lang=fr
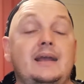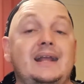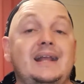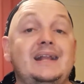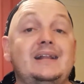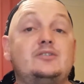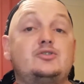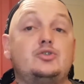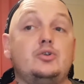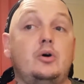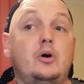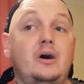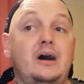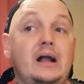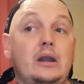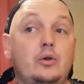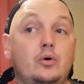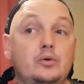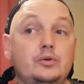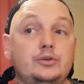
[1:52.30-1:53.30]
Il se rend
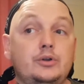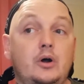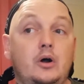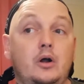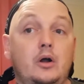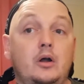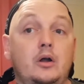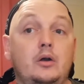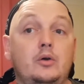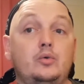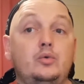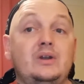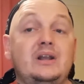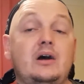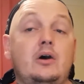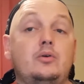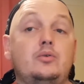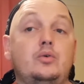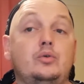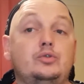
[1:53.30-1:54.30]
à Londres, où il
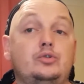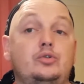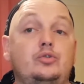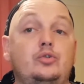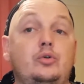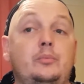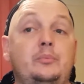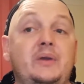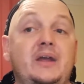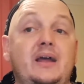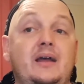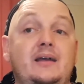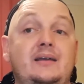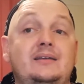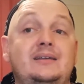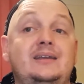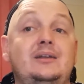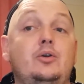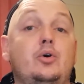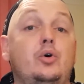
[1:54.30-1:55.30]
rencontre son père
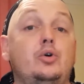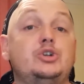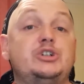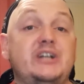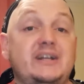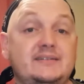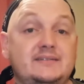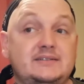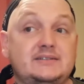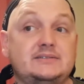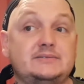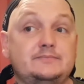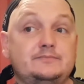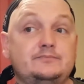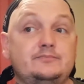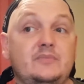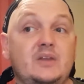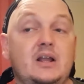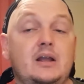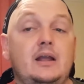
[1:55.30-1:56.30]
qui le rejette.
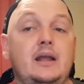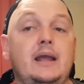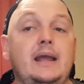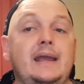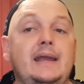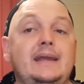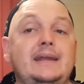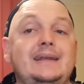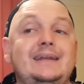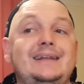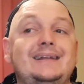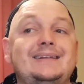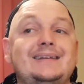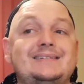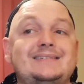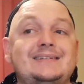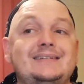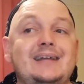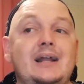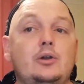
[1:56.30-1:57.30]
Il
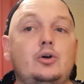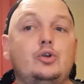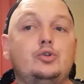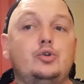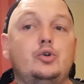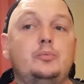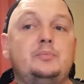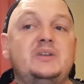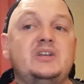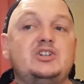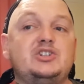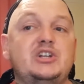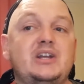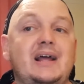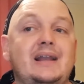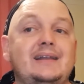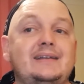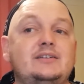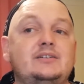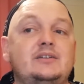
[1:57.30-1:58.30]
décide alors de le piéger
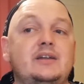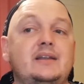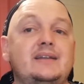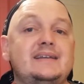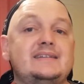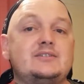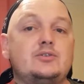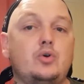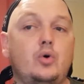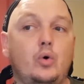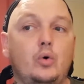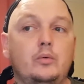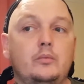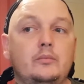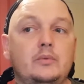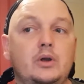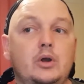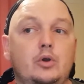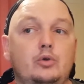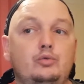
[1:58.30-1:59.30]
à l'aide d'un escroc,
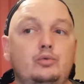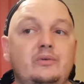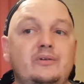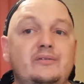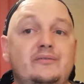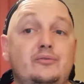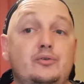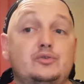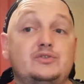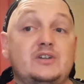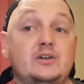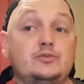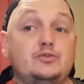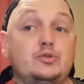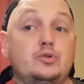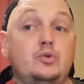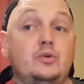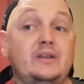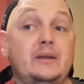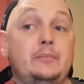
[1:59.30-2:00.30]
lui faisant
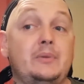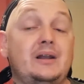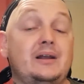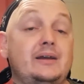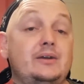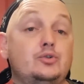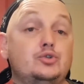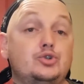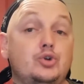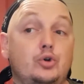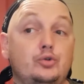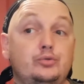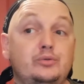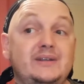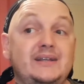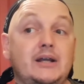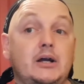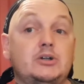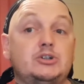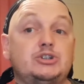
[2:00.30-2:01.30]
ce qu'on appellerait
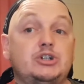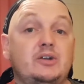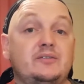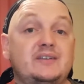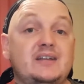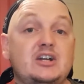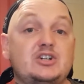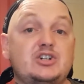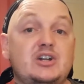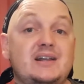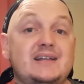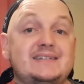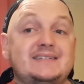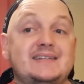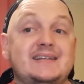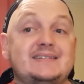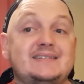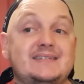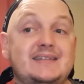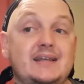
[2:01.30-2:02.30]
aujourd'hui un chantage à la
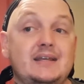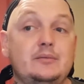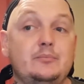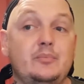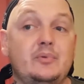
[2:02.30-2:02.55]
sextape,